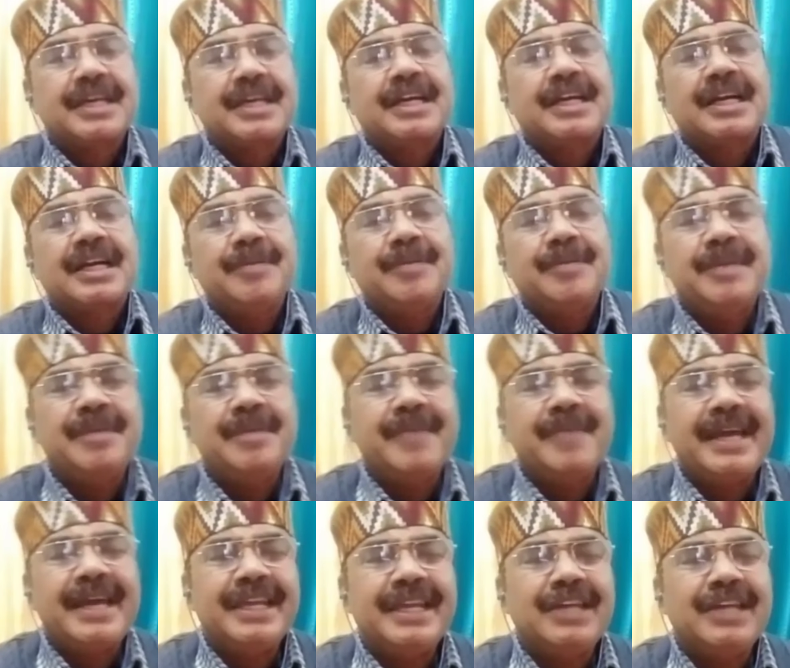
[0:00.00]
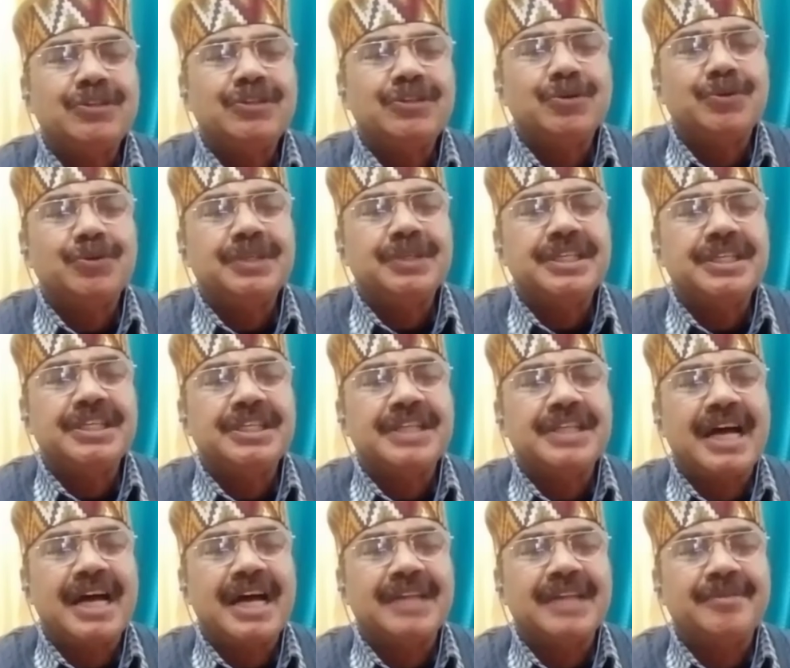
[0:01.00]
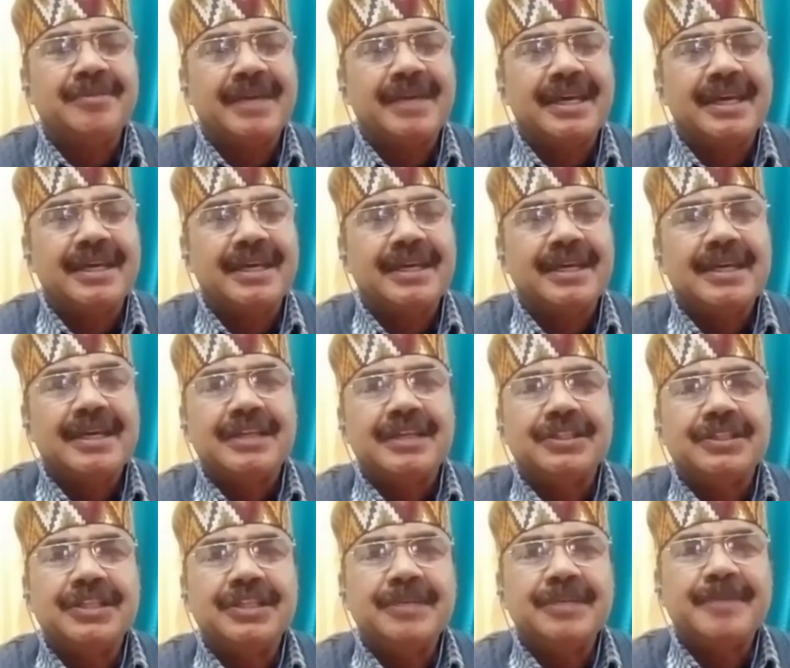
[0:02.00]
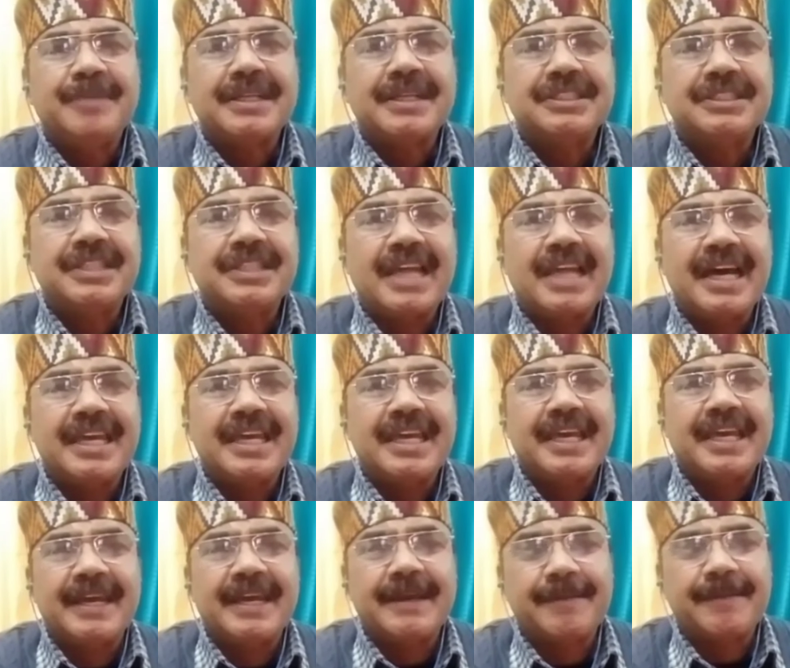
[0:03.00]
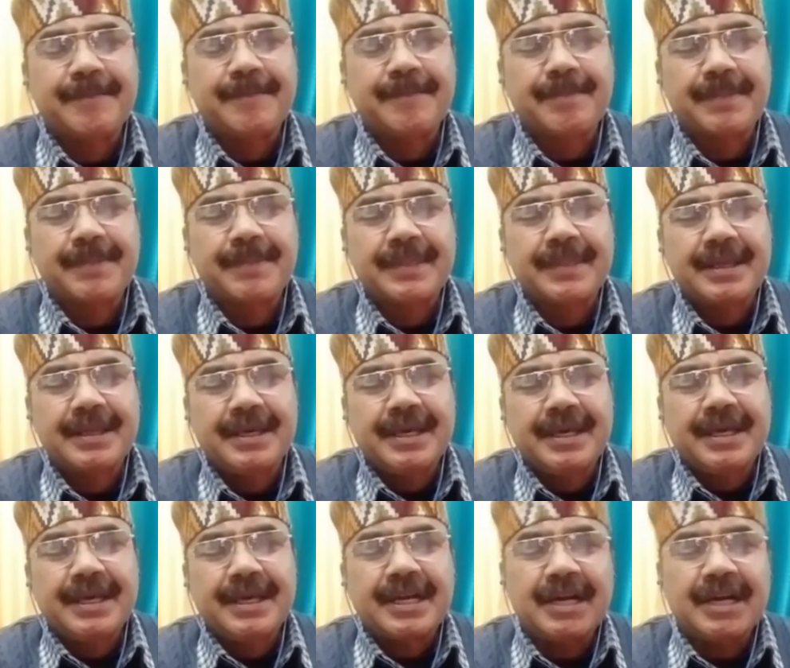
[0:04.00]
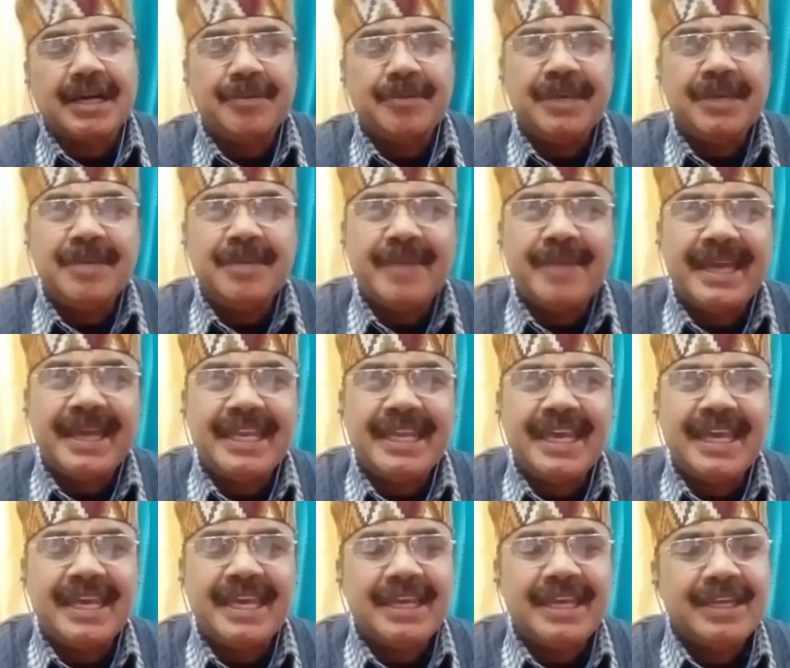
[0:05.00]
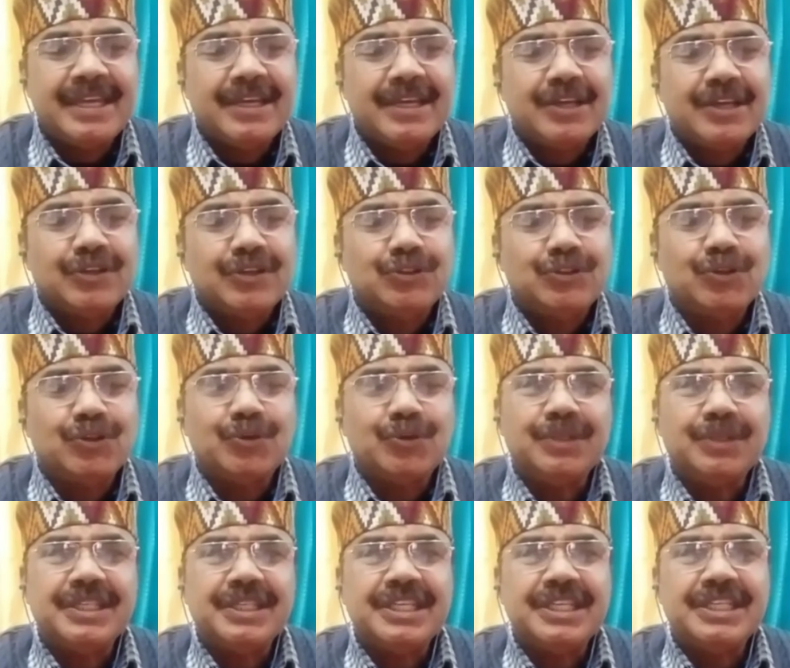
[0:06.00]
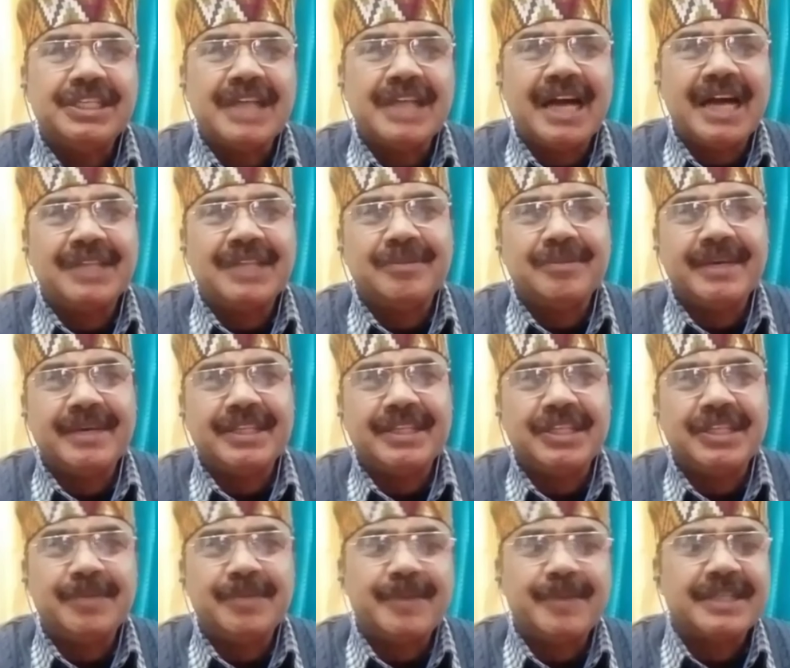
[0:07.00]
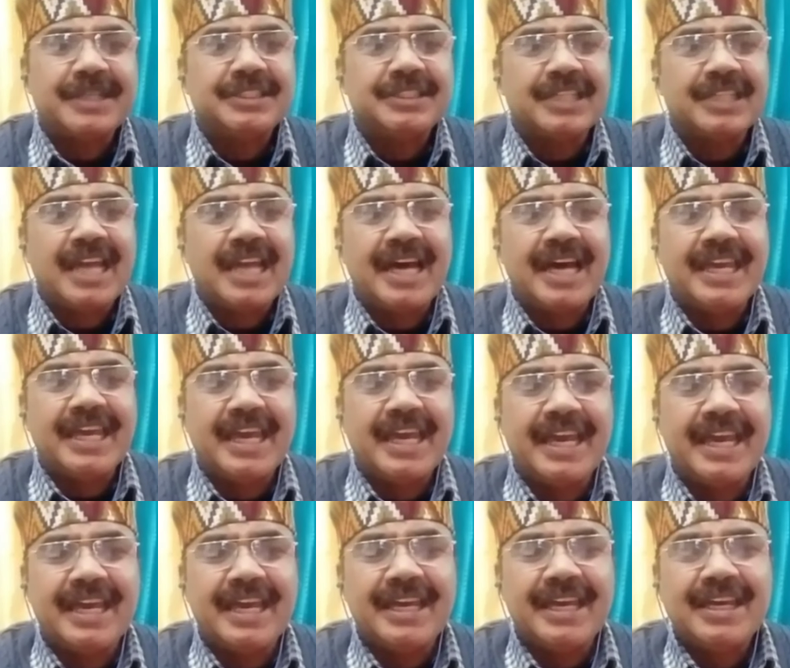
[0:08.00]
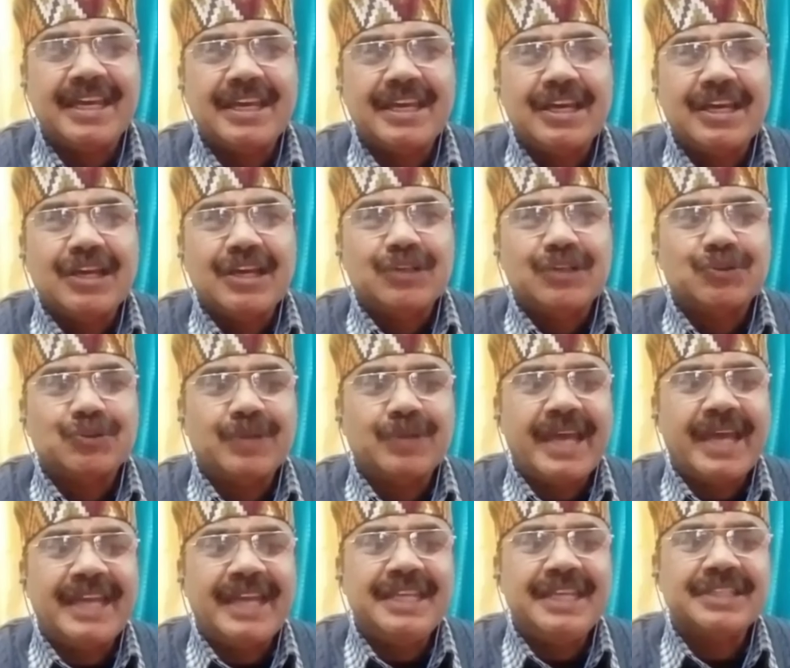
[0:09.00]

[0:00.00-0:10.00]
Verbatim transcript: एक रचना और आपकी नज़र कि कभी मैंने जो उनकी याद में दीपक जलाए हैं कभी मैंने जो उनकी याद में